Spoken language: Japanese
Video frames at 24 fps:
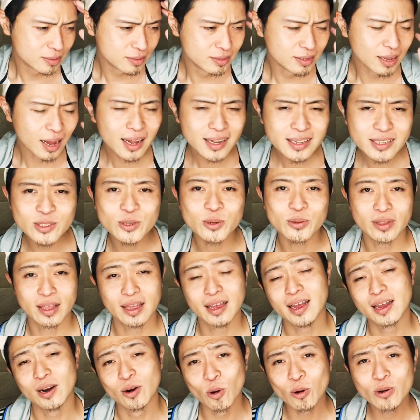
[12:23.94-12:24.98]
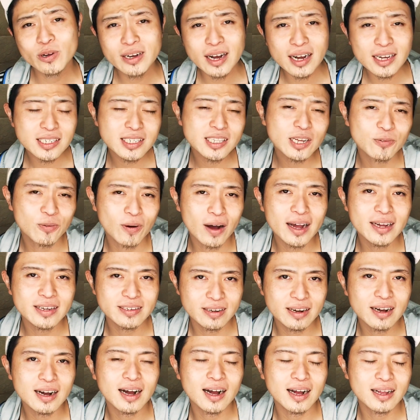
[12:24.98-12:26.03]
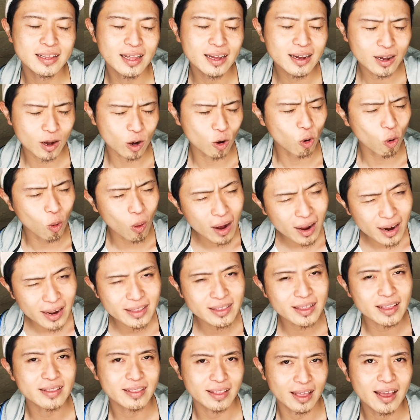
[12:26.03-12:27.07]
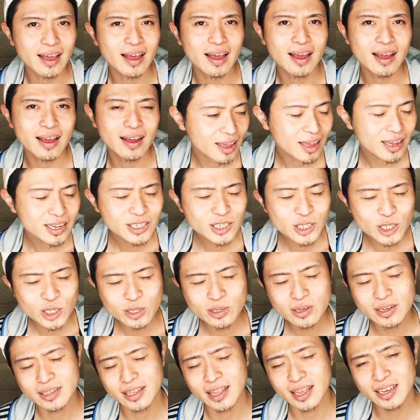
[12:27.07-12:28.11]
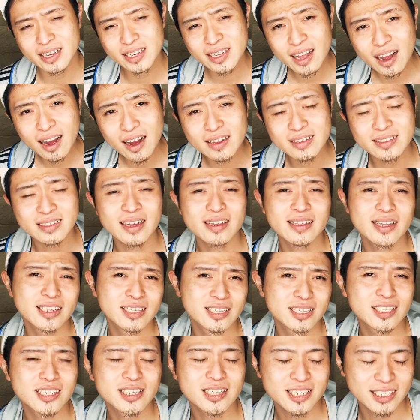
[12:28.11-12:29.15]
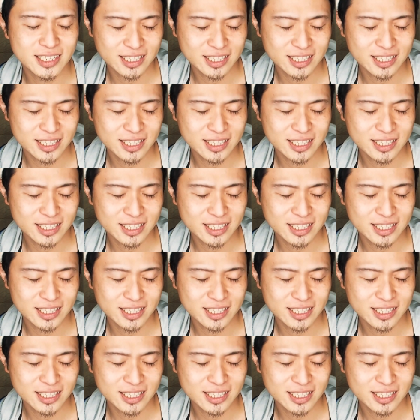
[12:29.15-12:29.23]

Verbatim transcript: なんとね録画したファイルがなんか壊れてて編集ができなかったんです